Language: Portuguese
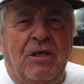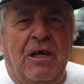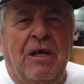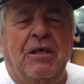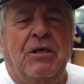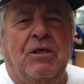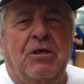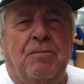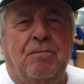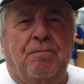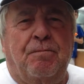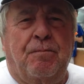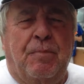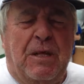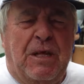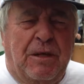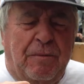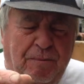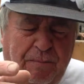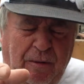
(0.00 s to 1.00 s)
é
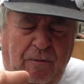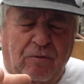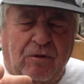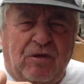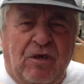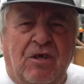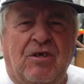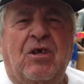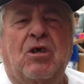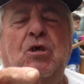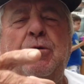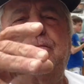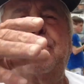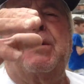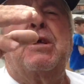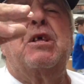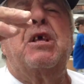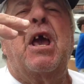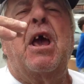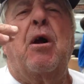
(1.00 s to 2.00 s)
espi... para vocês é
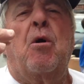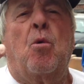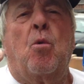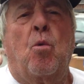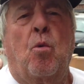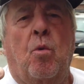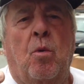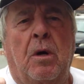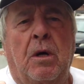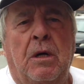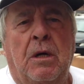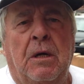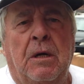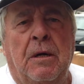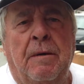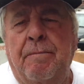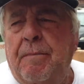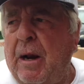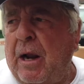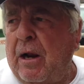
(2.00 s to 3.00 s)
espinhel.
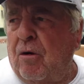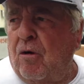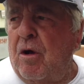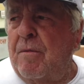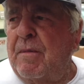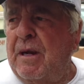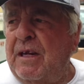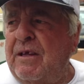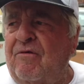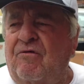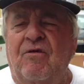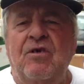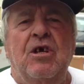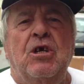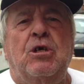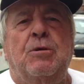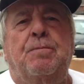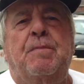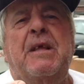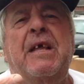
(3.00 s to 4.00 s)
É. Para nós, manezinha, é
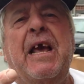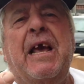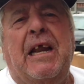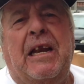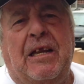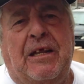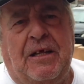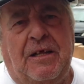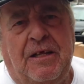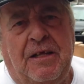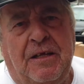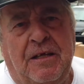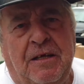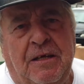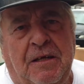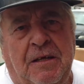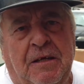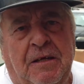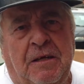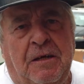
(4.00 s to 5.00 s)
espinhele.
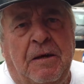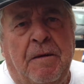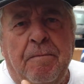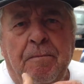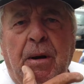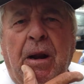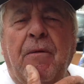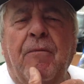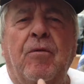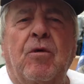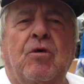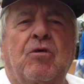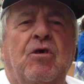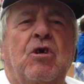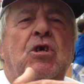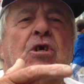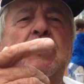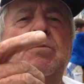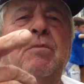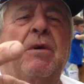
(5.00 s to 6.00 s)
Para
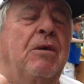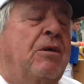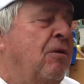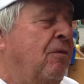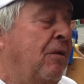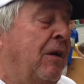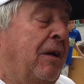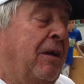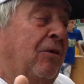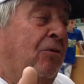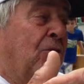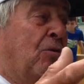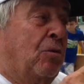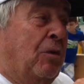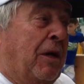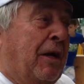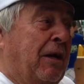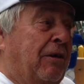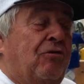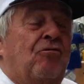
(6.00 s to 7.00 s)
vocês man...
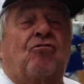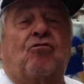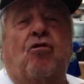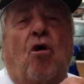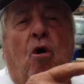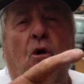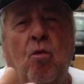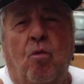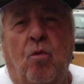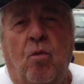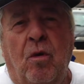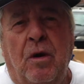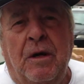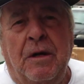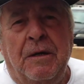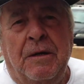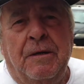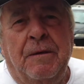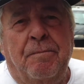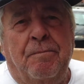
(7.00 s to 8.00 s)
é sol.
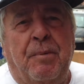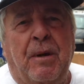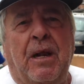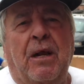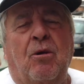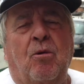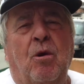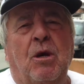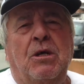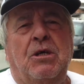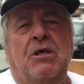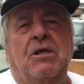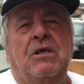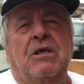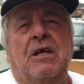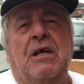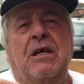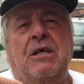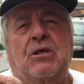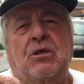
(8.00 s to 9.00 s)
Para nós
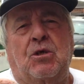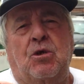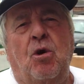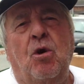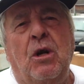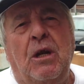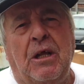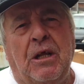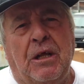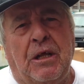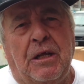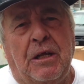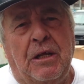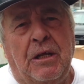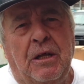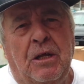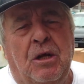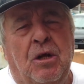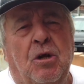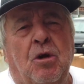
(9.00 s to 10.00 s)
é sole.
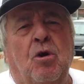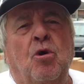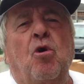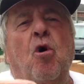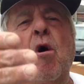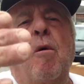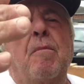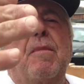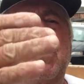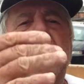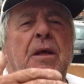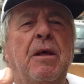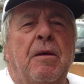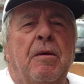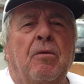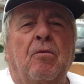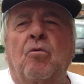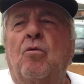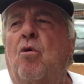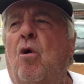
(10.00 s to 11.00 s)
Nome,
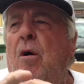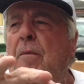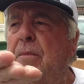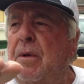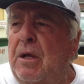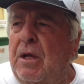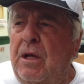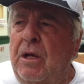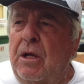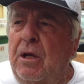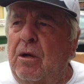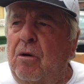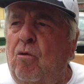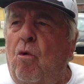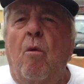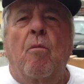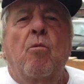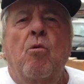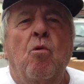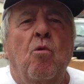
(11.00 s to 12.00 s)
o nome
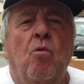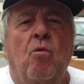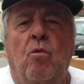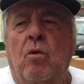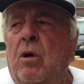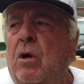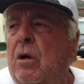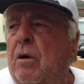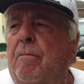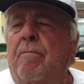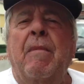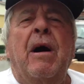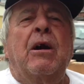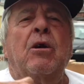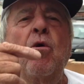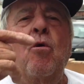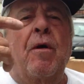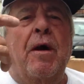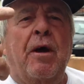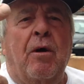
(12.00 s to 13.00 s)
comum,
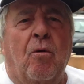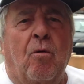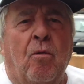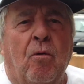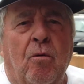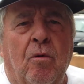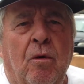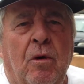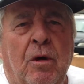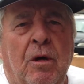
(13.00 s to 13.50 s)
Manuel.